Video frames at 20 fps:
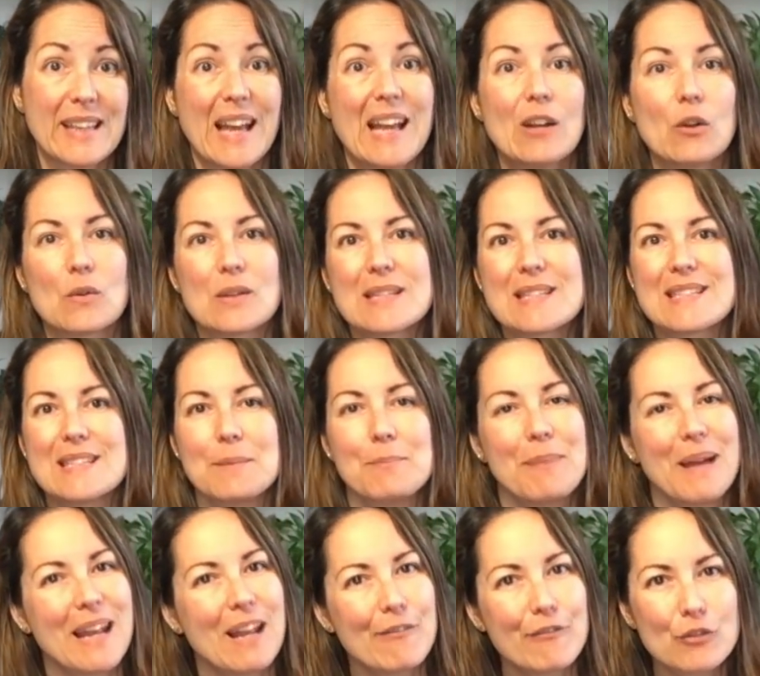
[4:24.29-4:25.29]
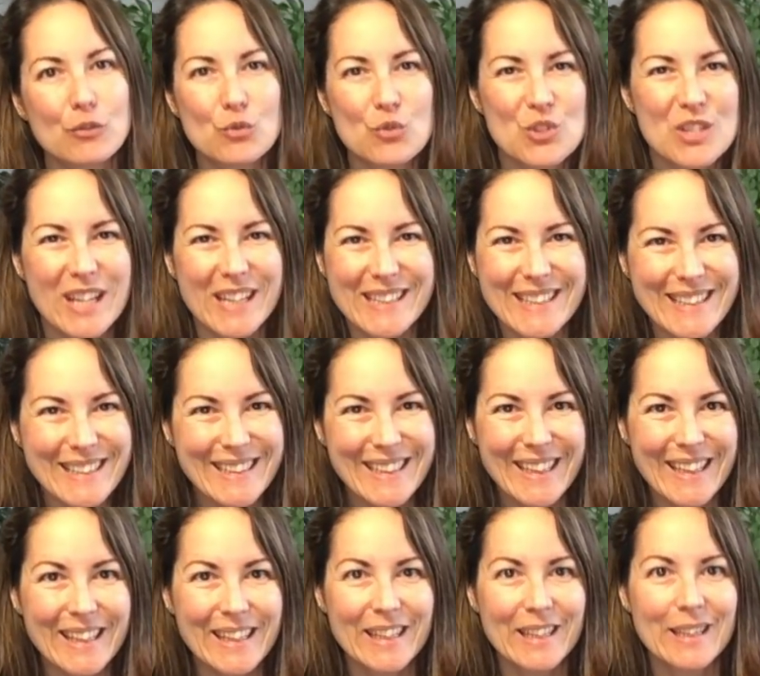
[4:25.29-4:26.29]
Alors, c'est pas la photo
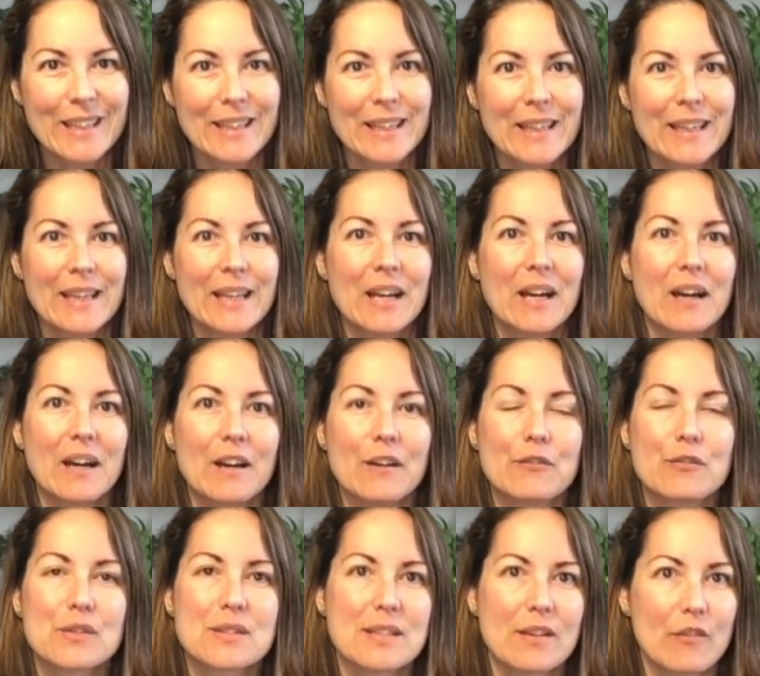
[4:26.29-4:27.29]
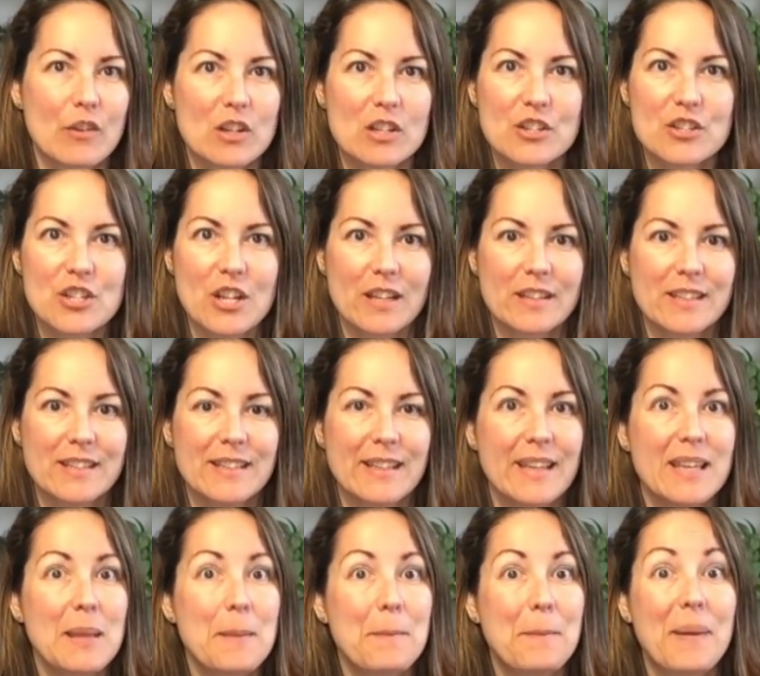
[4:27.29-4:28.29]
jardinerie, il euh, faut savoir que les
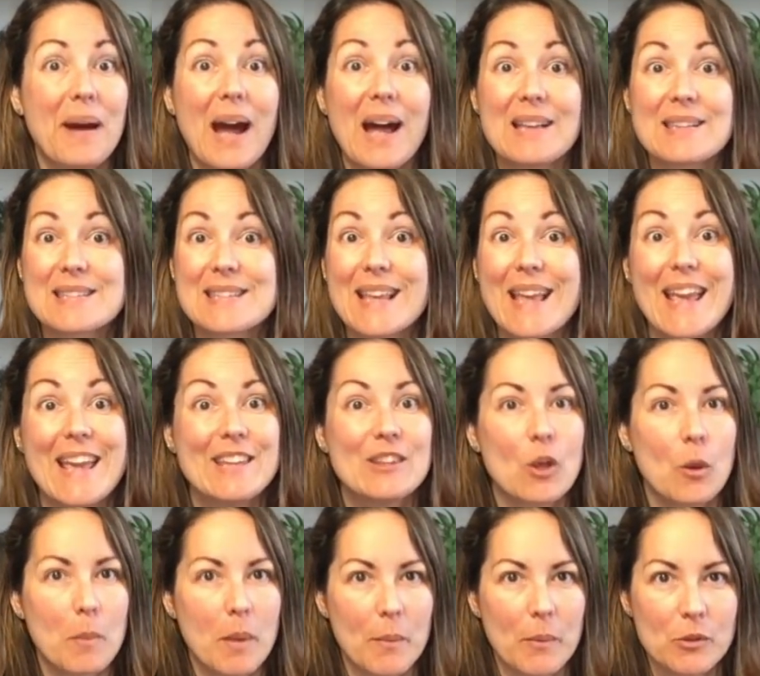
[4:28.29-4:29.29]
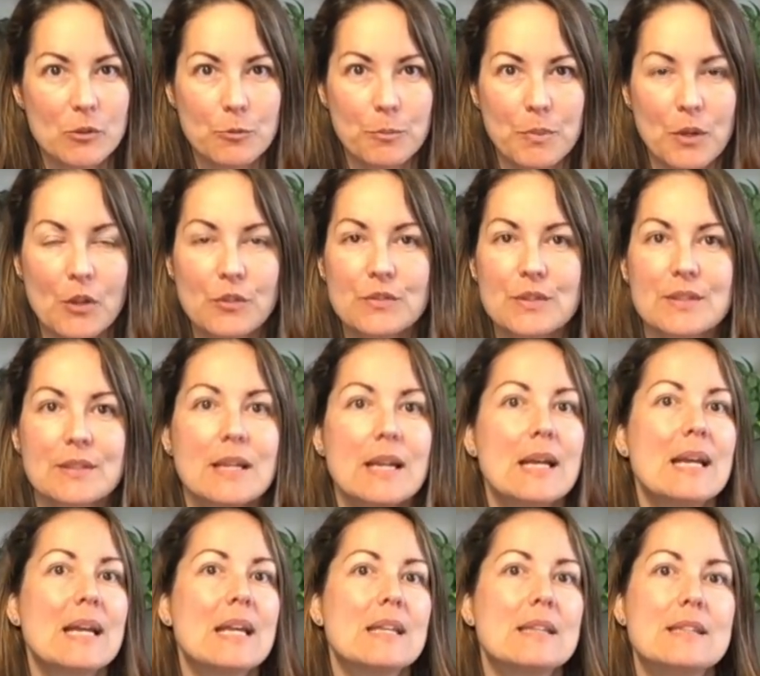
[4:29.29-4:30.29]
jardineries brassent énormément de plantes
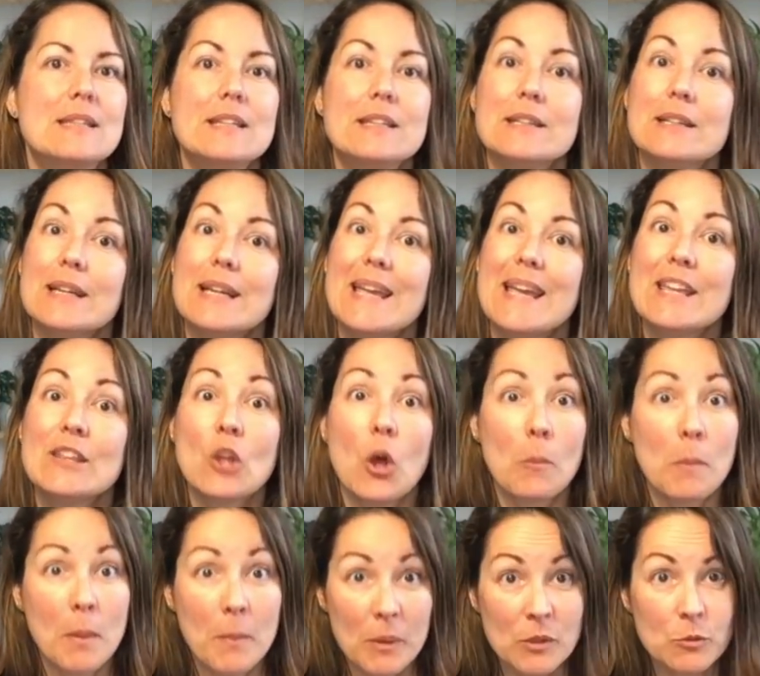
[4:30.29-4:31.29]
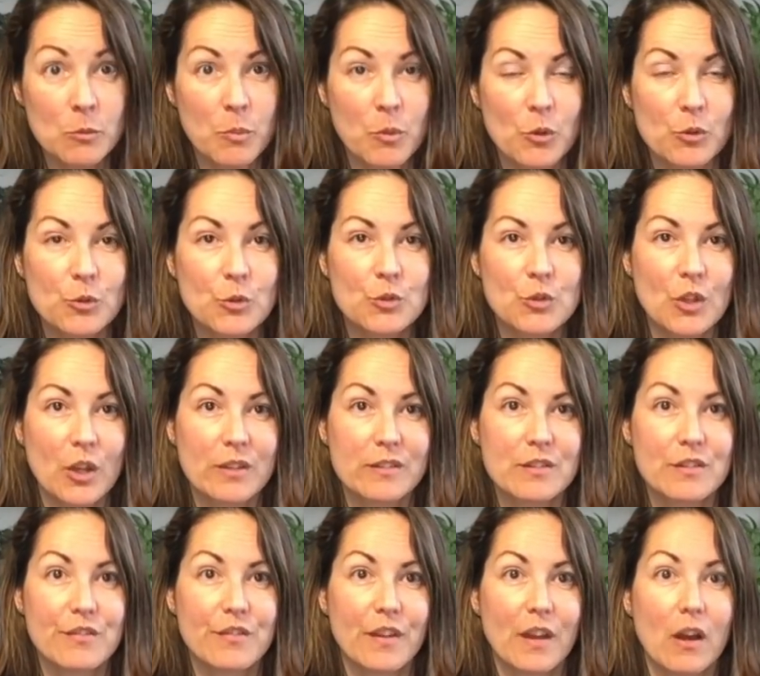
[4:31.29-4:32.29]
de énormément de producteurs
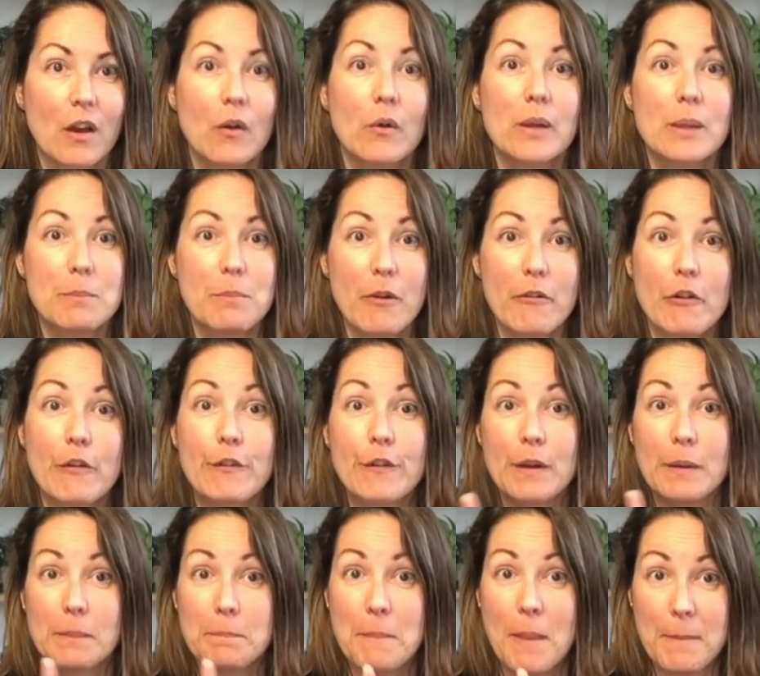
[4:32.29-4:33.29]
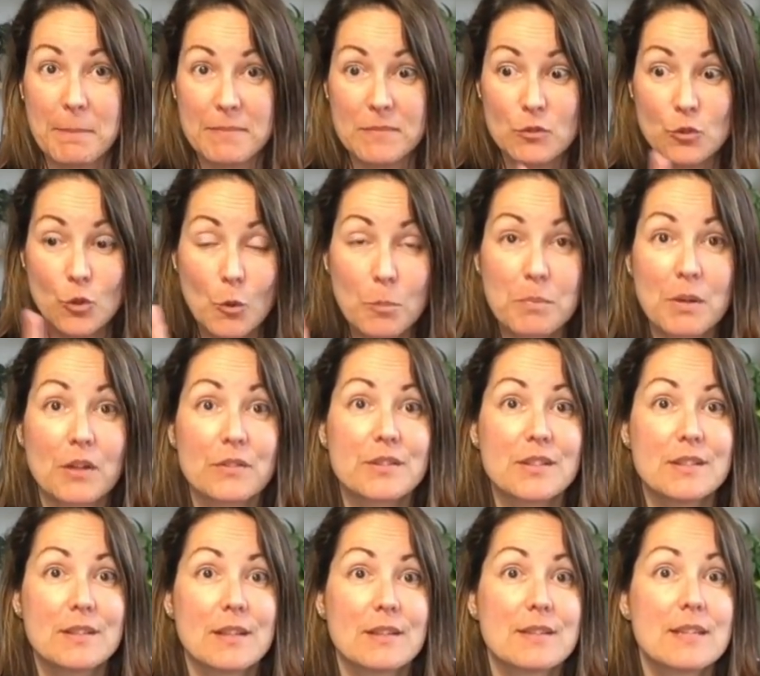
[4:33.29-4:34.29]
différents. Ils peuvent avoir même deux plantes
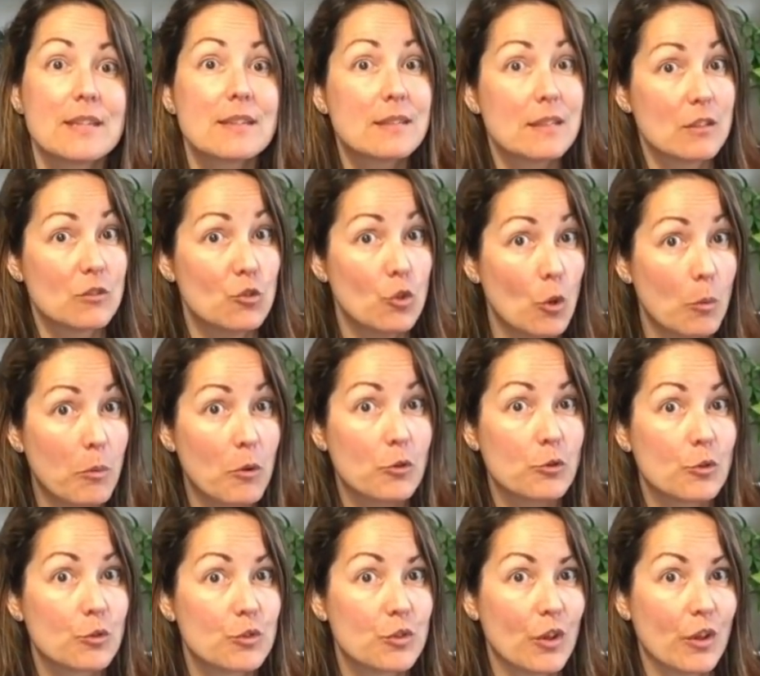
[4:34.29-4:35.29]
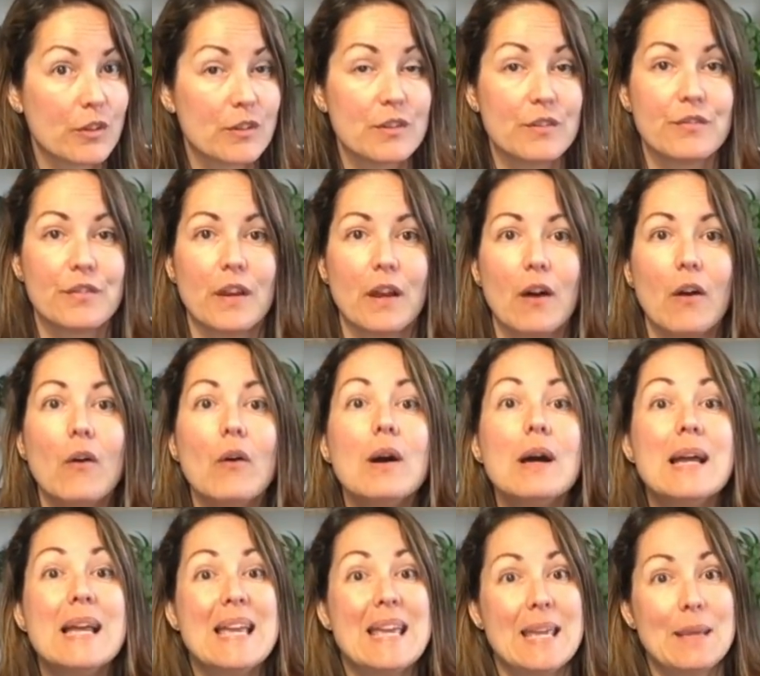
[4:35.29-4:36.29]
identiques de deux producteurs différents.
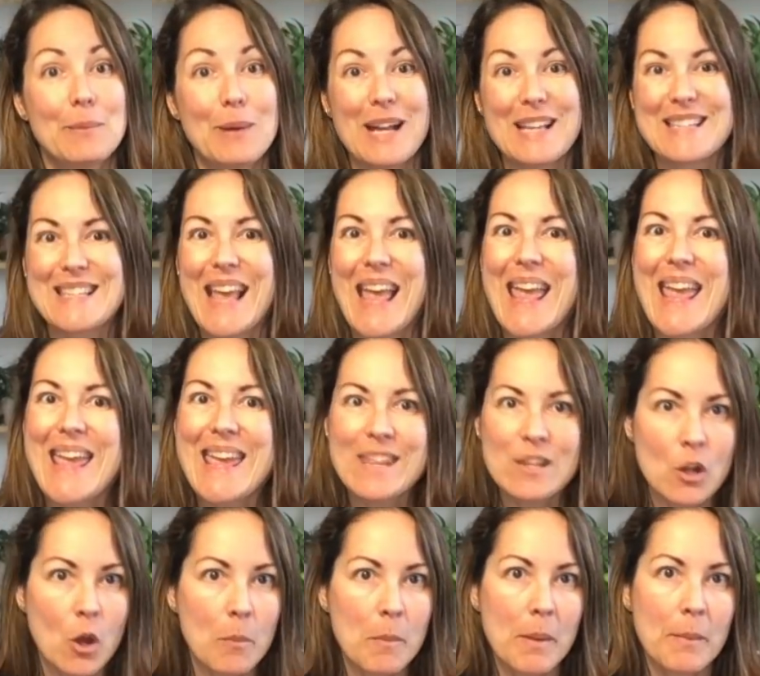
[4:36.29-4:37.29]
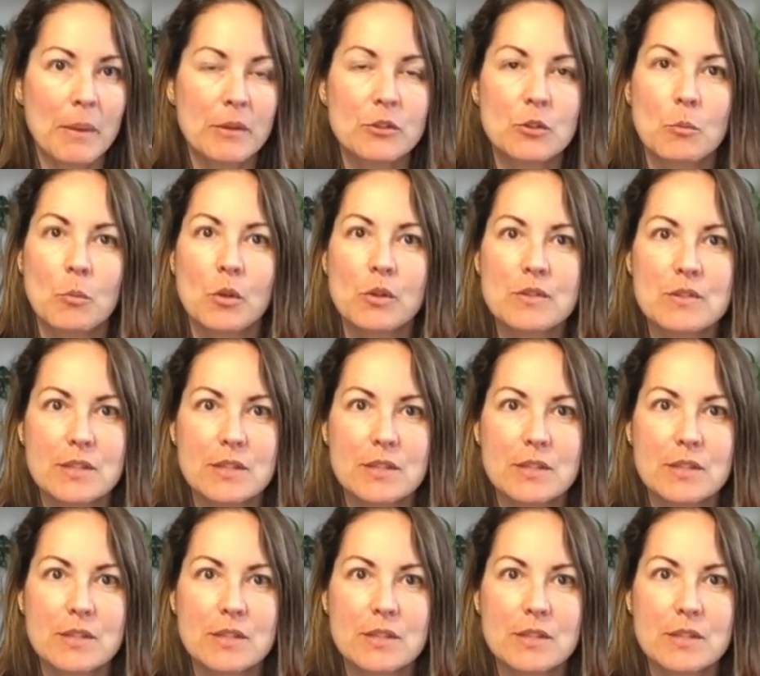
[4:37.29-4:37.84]
Ils brassent énormément de monde.